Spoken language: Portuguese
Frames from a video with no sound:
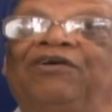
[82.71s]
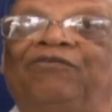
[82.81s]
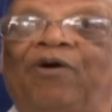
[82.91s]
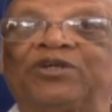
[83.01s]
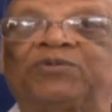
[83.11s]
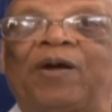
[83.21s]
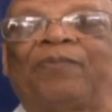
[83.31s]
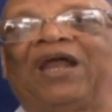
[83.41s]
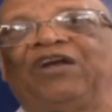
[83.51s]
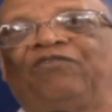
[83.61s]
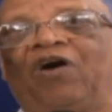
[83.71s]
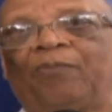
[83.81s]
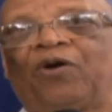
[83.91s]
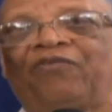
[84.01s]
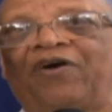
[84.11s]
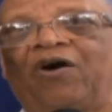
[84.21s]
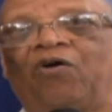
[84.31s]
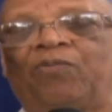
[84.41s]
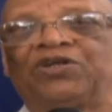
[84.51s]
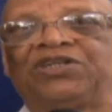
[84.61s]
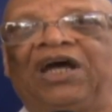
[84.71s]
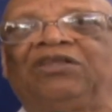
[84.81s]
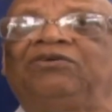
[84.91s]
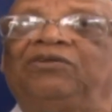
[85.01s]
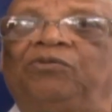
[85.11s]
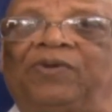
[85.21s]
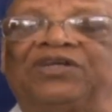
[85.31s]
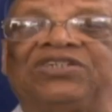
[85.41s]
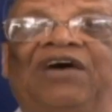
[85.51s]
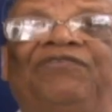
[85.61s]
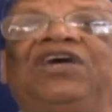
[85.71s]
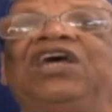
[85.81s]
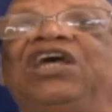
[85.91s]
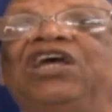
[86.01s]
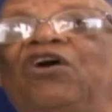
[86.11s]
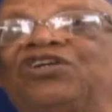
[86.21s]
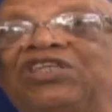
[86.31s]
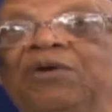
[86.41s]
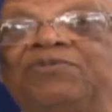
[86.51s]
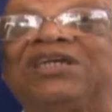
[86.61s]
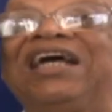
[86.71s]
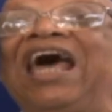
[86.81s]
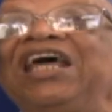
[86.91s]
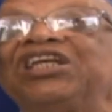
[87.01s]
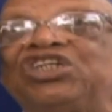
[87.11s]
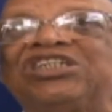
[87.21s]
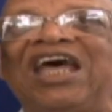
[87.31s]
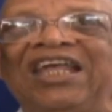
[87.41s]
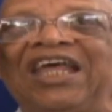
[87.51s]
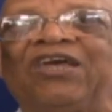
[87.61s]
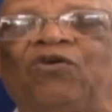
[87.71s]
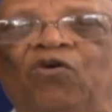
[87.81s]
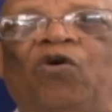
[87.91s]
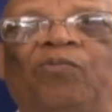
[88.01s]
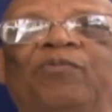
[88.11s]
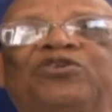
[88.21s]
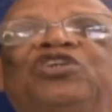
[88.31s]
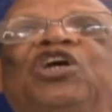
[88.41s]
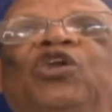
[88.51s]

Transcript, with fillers: Vamos nos preparar, eles vão aprovar o projeto do Plan Serve e nós temos que garantir, sair daqui com um compromisso de